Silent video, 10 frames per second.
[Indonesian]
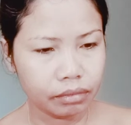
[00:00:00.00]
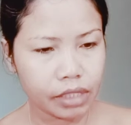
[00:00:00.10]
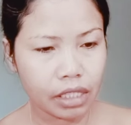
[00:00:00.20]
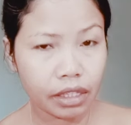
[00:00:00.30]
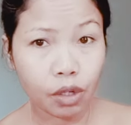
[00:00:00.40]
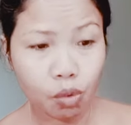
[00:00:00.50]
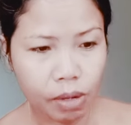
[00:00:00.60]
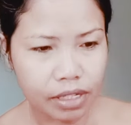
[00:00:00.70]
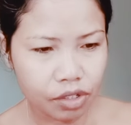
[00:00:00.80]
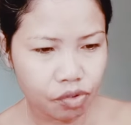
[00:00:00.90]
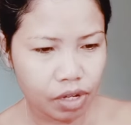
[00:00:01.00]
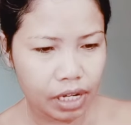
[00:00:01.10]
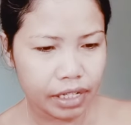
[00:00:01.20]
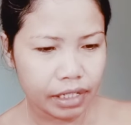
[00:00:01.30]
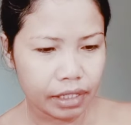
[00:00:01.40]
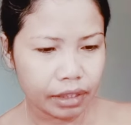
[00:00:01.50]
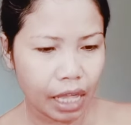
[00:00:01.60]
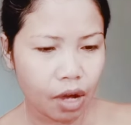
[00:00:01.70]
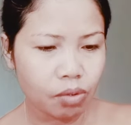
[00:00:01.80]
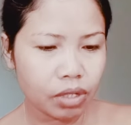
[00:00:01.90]
nanti aku baca juga kalian nggak
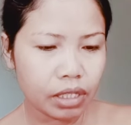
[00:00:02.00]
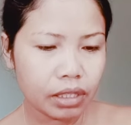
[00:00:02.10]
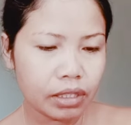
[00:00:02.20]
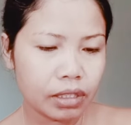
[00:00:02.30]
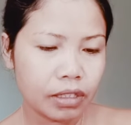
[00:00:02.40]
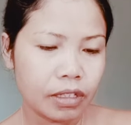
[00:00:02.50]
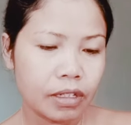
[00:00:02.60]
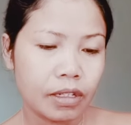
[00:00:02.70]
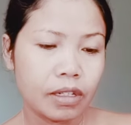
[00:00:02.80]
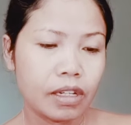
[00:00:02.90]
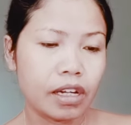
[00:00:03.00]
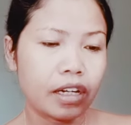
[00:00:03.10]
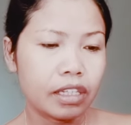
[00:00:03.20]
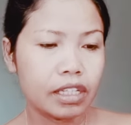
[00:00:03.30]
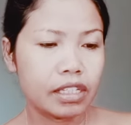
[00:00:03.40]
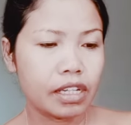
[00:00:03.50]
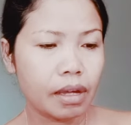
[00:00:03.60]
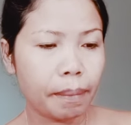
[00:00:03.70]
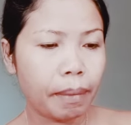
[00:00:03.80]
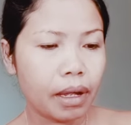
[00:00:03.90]
tahu kan artinya
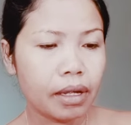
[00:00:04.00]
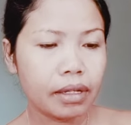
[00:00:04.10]
apa